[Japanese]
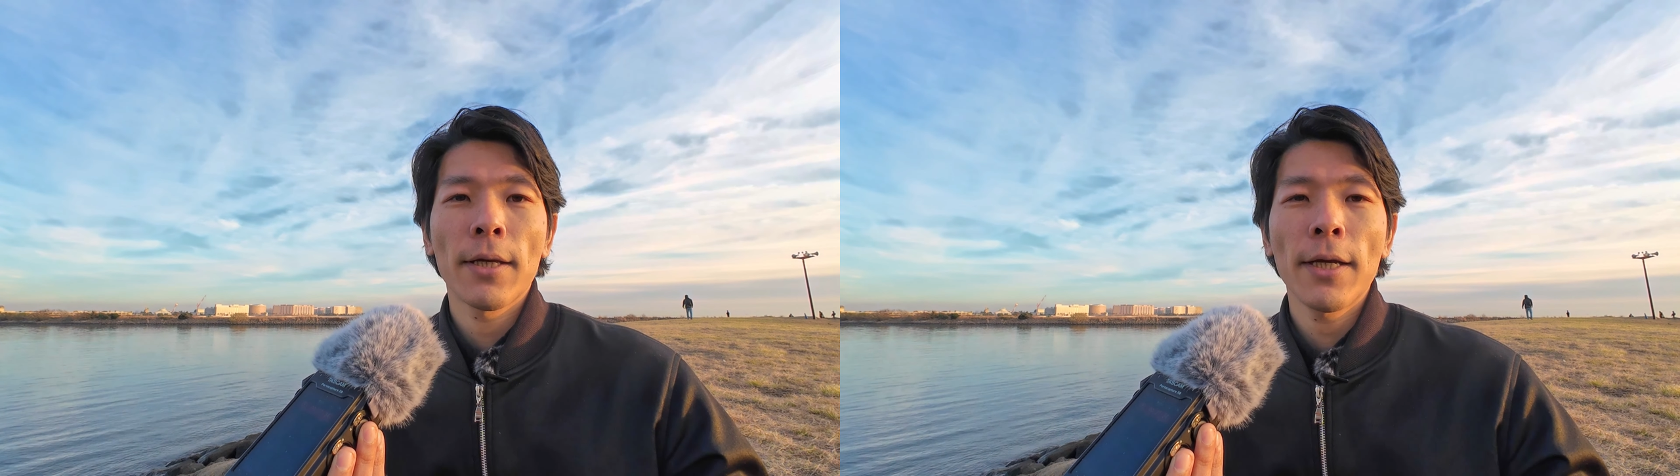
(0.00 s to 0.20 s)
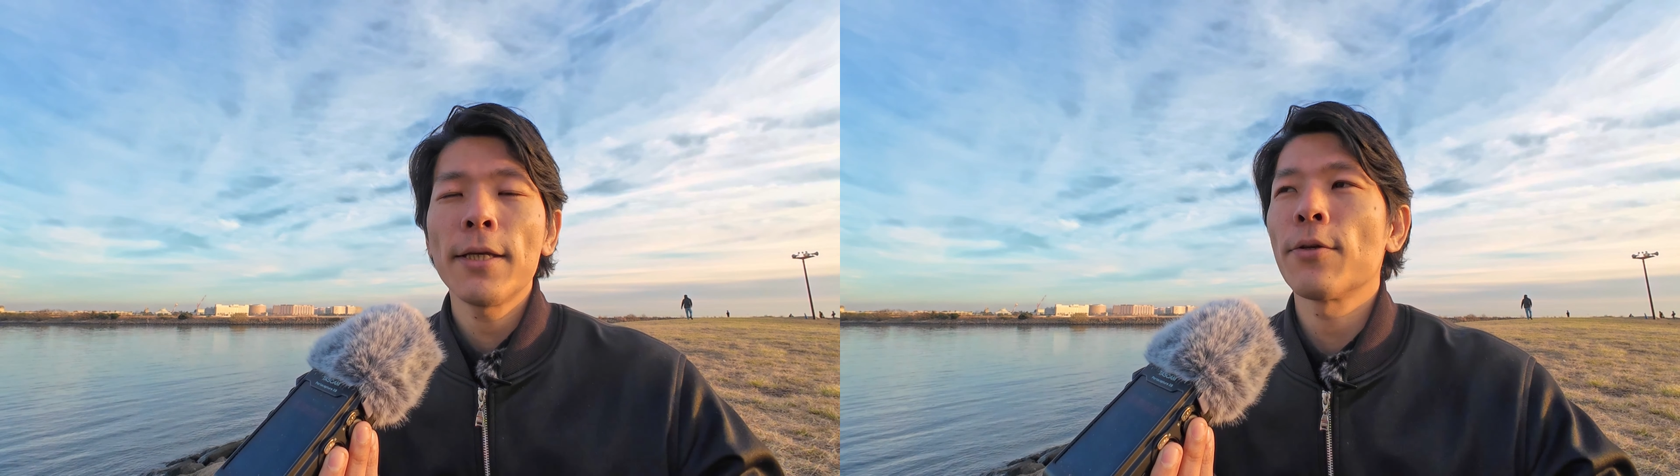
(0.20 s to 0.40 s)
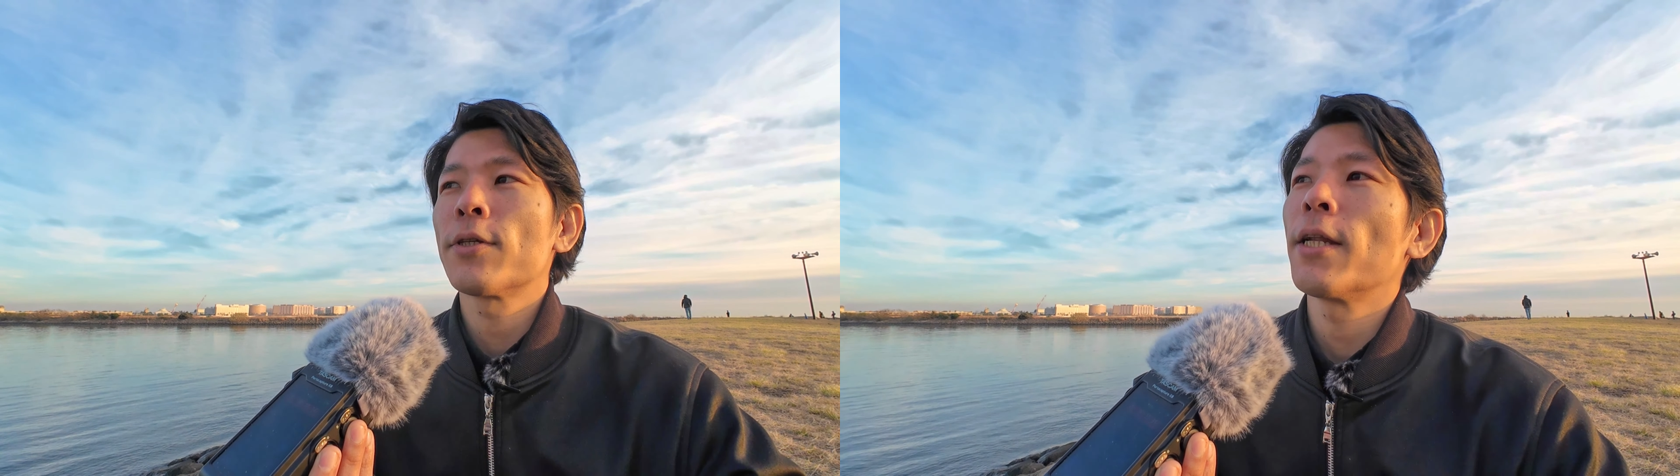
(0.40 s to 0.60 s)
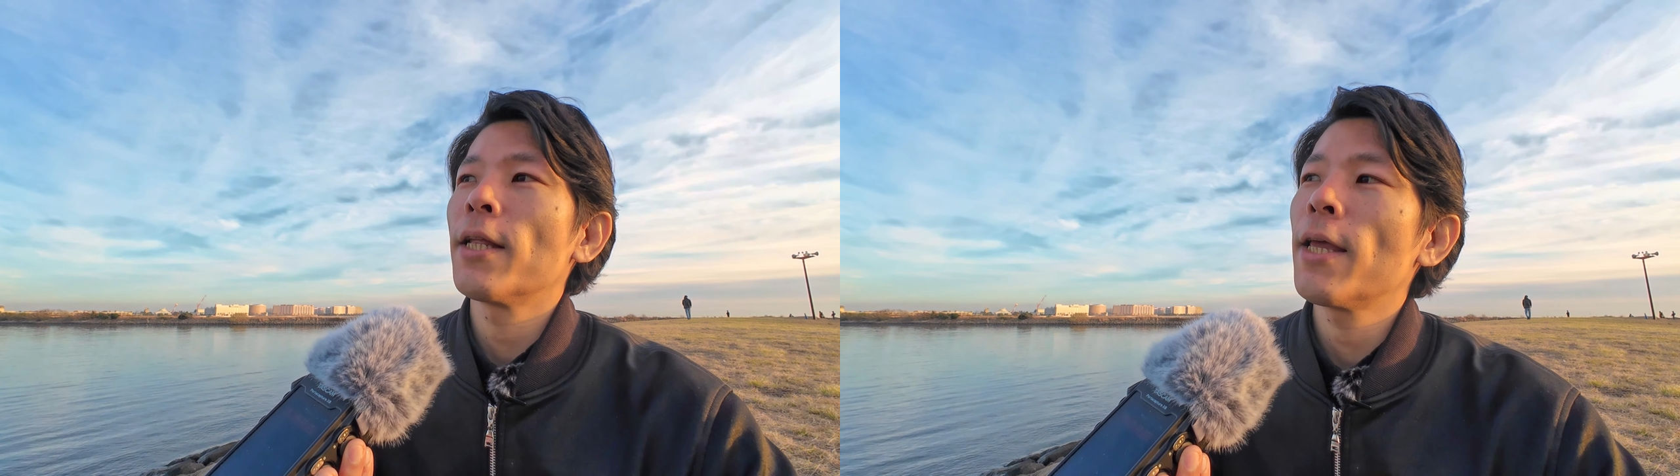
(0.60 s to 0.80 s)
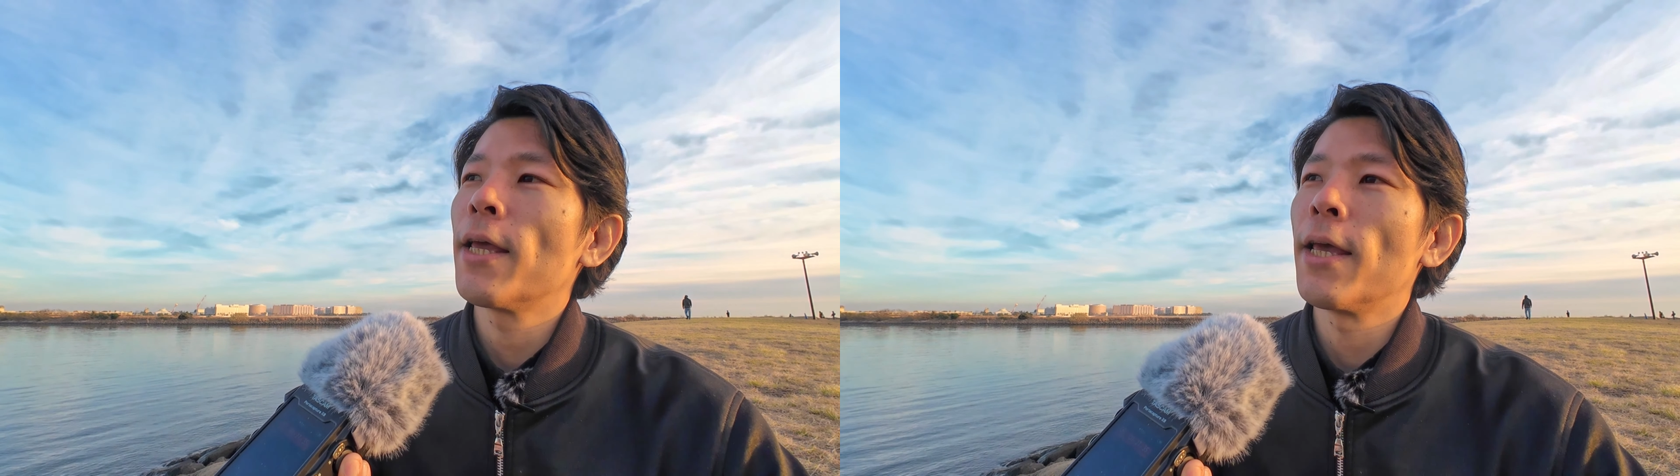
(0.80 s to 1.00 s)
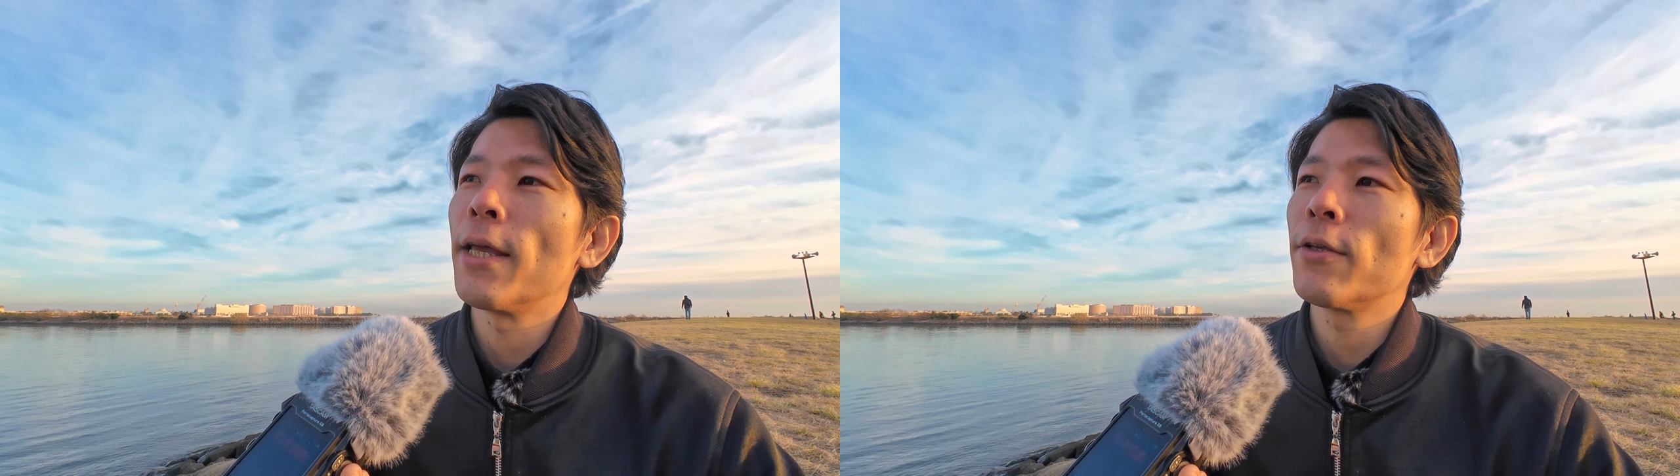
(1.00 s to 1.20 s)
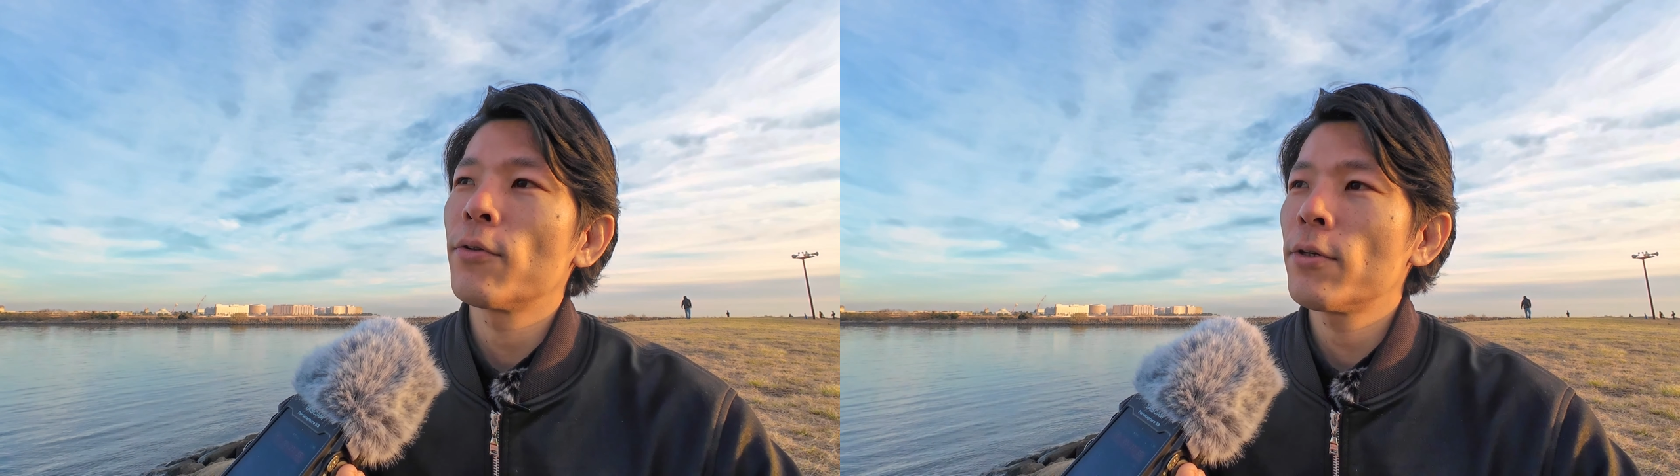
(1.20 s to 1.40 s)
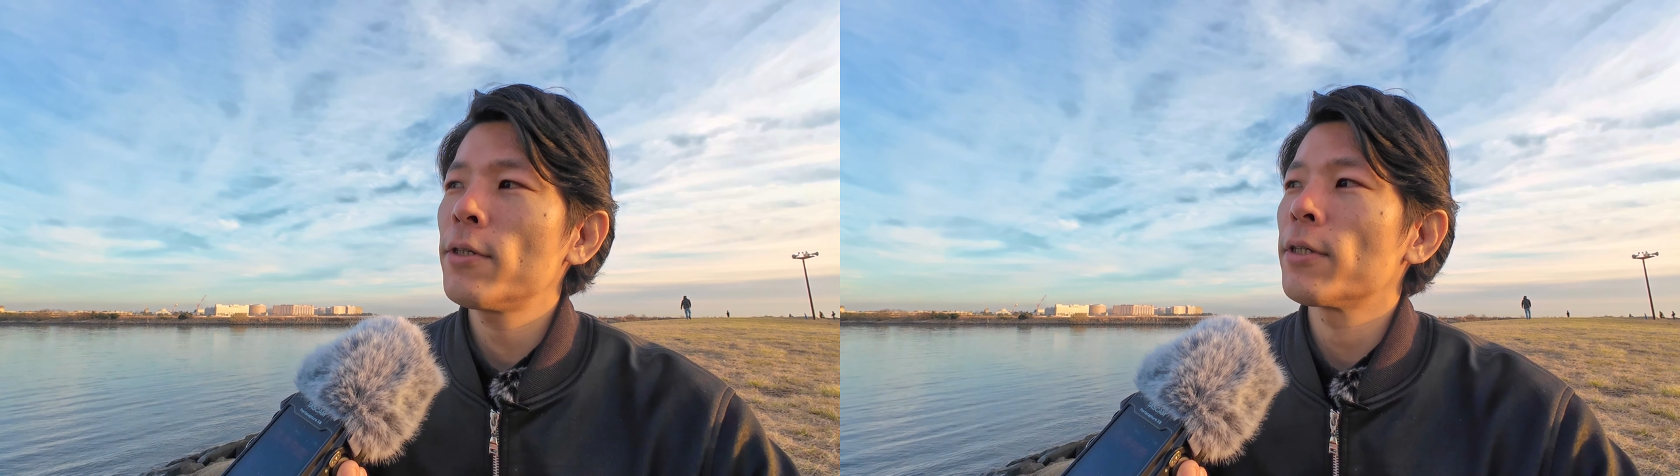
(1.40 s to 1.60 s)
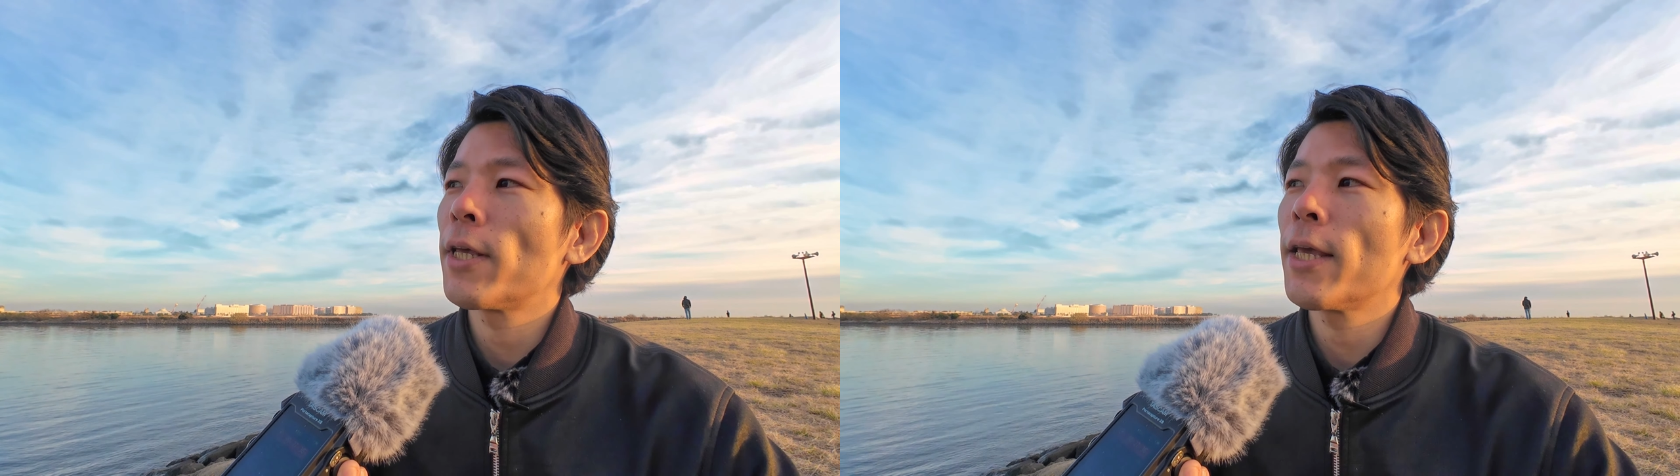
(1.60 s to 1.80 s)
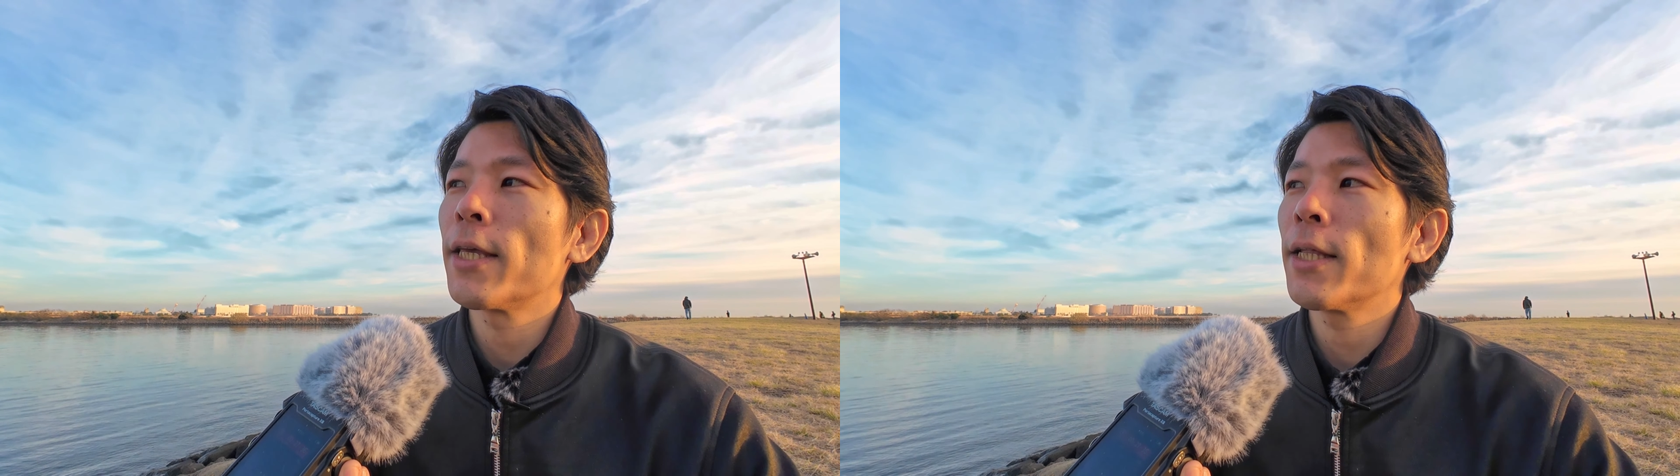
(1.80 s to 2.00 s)
はい、そしたらね、えー、ちょっとずつ
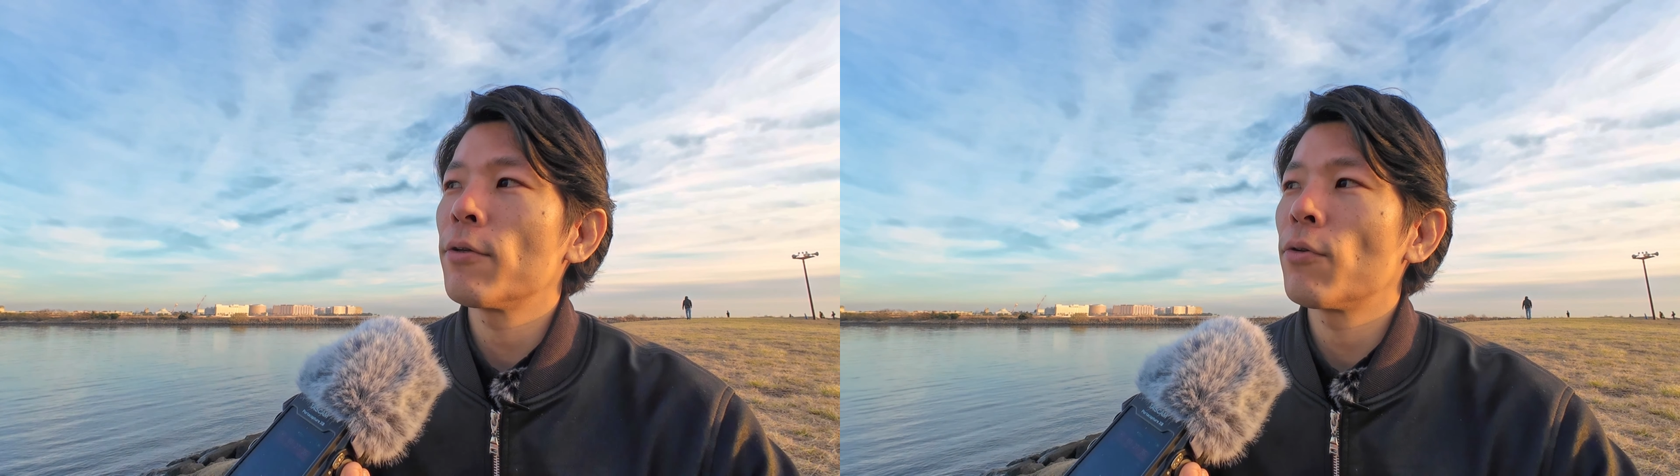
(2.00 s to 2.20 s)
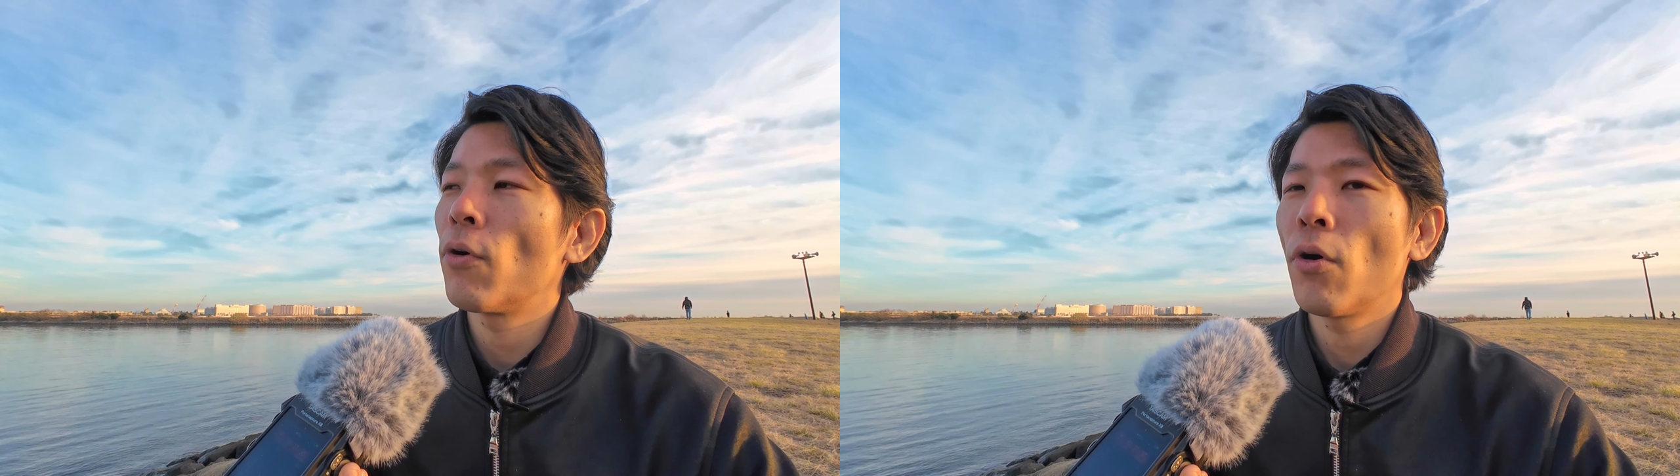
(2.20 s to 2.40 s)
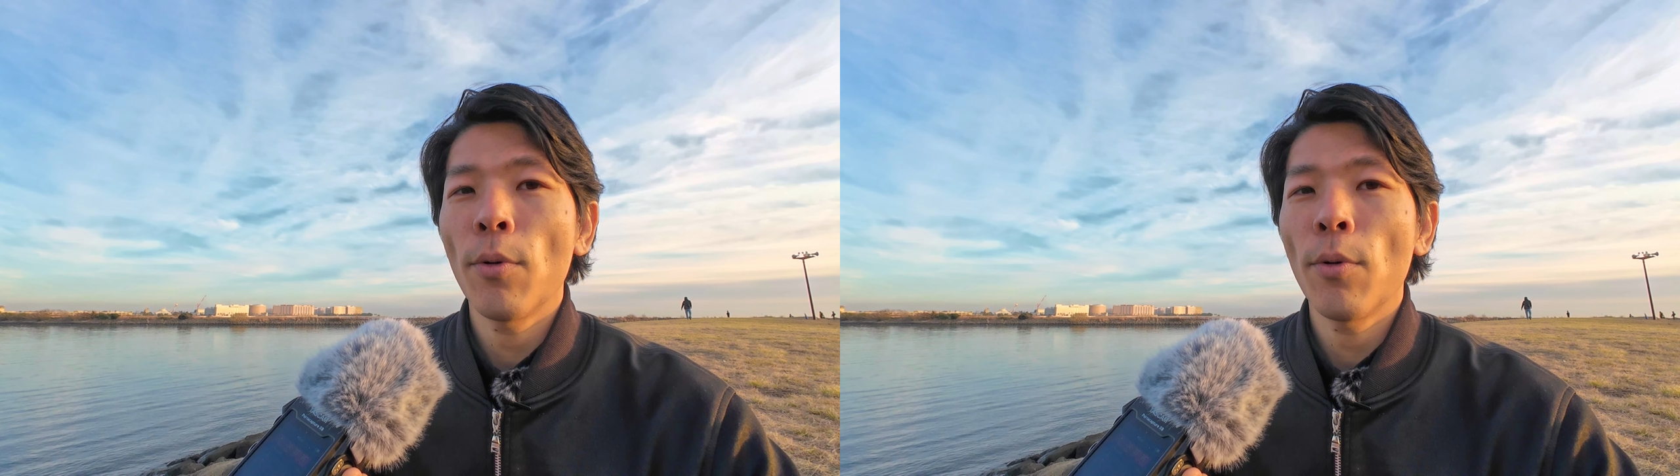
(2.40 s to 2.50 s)
元気になると